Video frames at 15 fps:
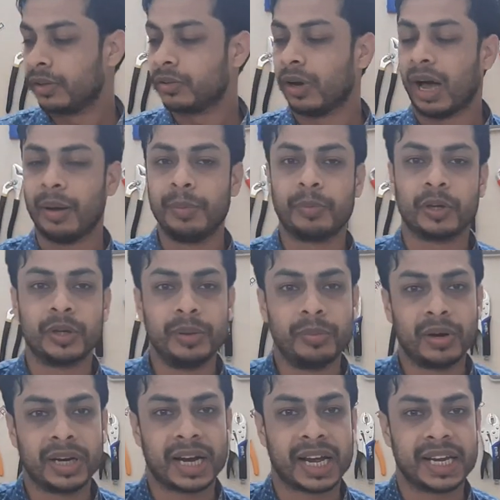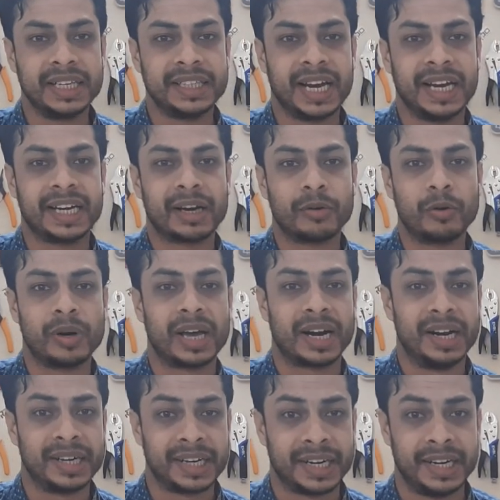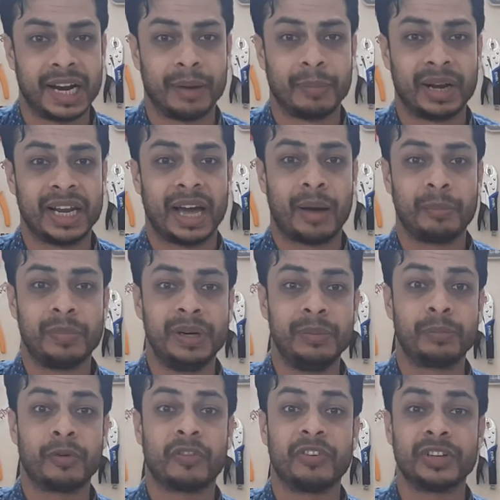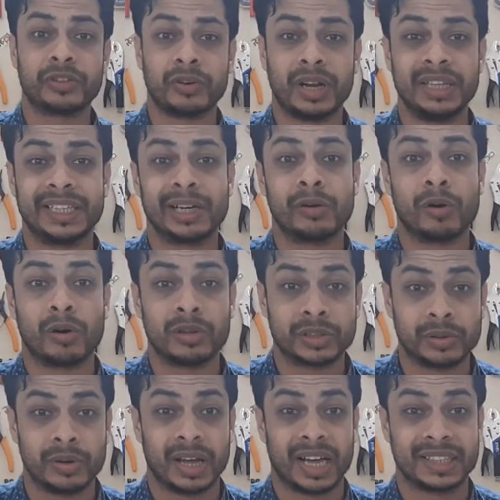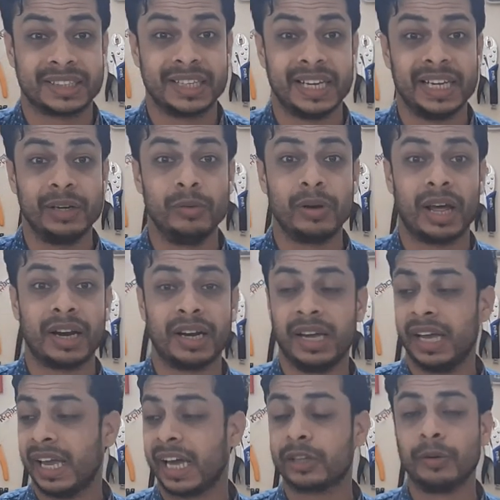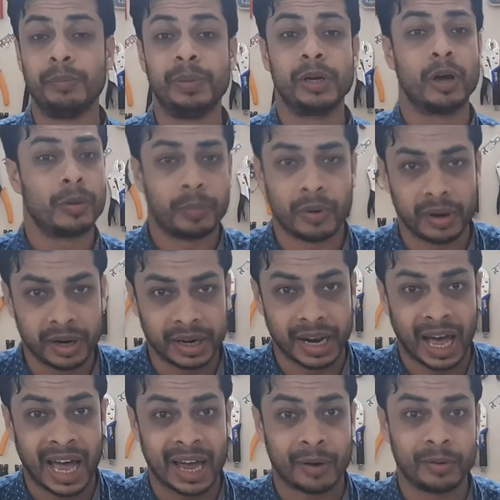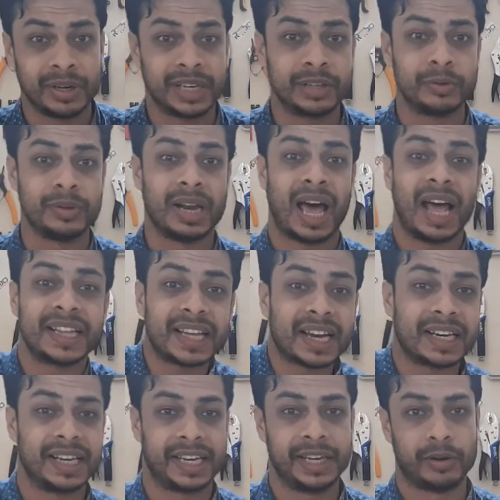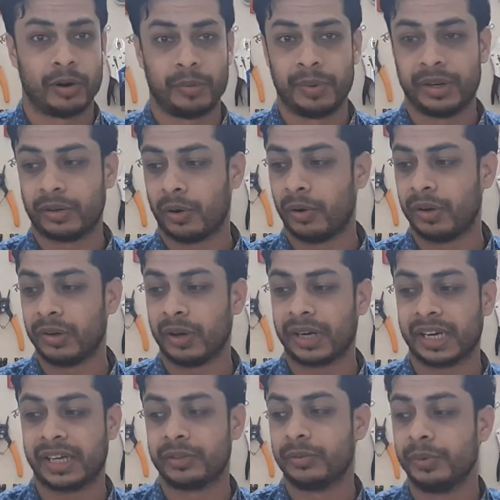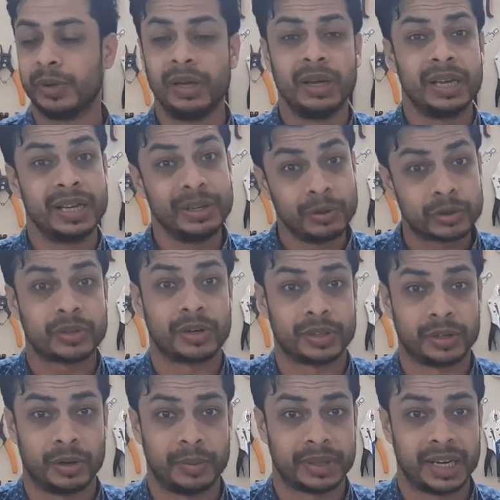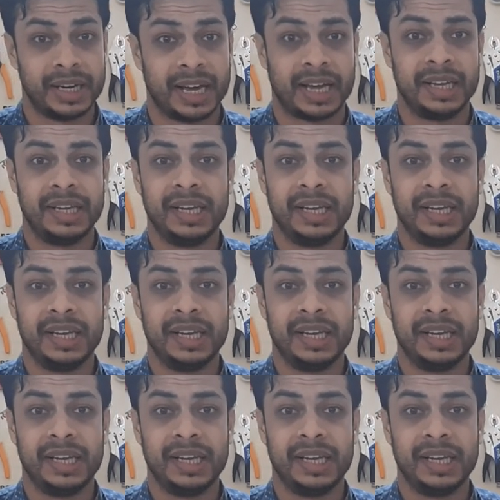সো আমি প্রথমেই বলে রাখি যে এটা কোনো গ্যারান্টেড না মানে আপনি প্রফেশনাল যে গগলসগুলো আছে এগুলার একদম বিকল্প না এখন কিছু না থাকলে কি করবেন তখন তো একটা কিছু ইউজ করতে হবে তাই না